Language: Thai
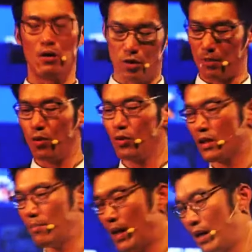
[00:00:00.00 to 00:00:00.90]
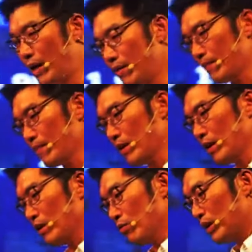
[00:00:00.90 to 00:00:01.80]
เราจะพูดเสมอ
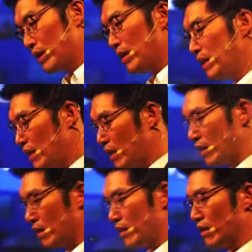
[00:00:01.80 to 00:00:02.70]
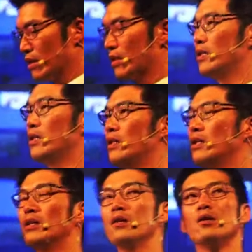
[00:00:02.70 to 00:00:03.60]
ว่าที่นี่คือ
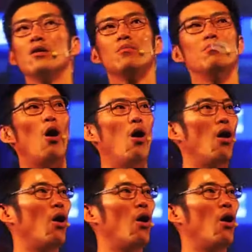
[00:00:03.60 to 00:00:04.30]
บ่อ